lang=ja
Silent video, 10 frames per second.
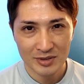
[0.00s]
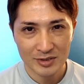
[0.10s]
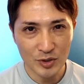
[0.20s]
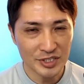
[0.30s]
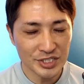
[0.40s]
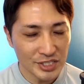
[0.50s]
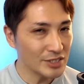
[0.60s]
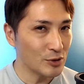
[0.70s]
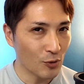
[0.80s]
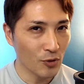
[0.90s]
それは
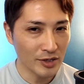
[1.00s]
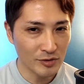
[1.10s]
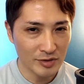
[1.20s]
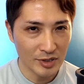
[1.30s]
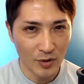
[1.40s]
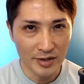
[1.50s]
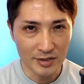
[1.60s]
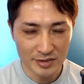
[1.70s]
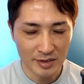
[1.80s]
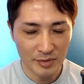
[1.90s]
CEO が言ってるわけ
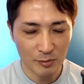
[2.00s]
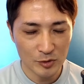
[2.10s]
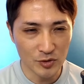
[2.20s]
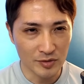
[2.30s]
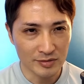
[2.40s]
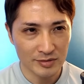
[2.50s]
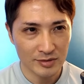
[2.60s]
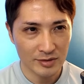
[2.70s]
ですねまあもちろん